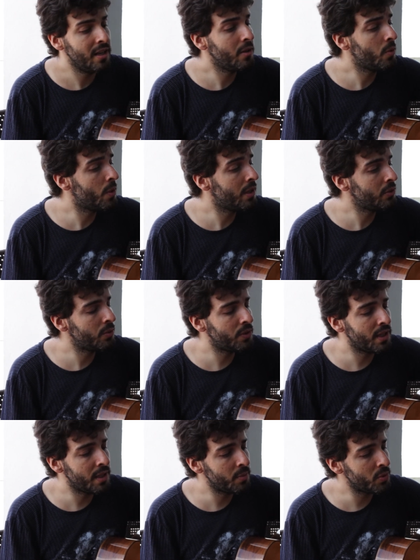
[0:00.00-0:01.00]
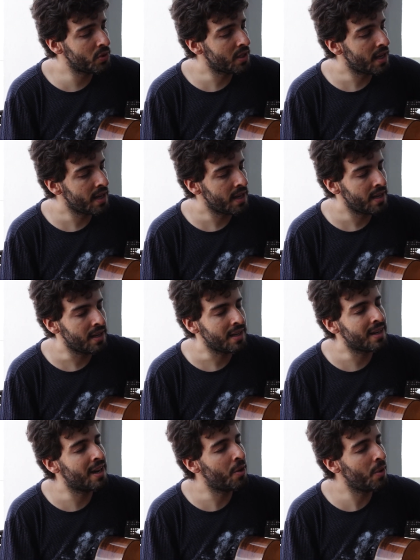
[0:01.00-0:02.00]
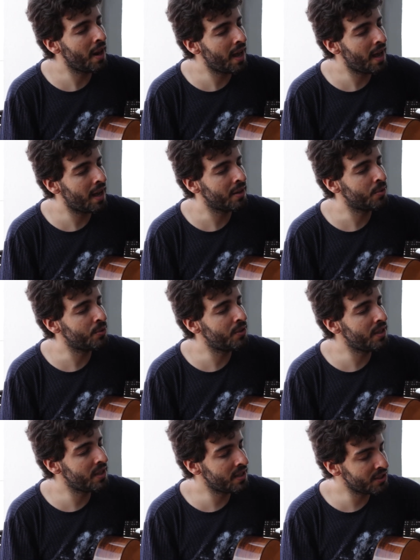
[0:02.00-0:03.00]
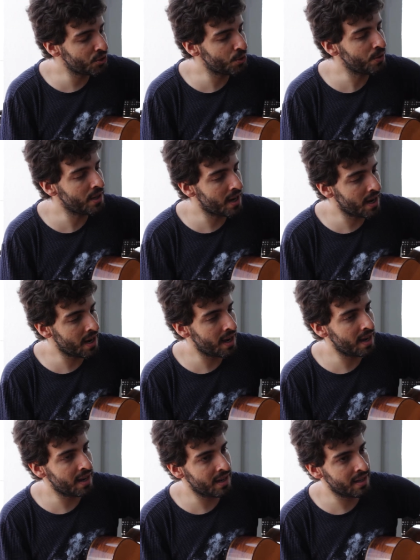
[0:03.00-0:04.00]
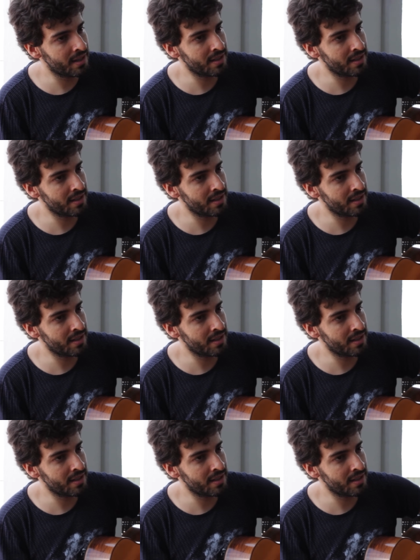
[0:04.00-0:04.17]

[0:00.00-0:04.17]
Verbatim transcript: enquanto o tempo cerca o lago deste olhar.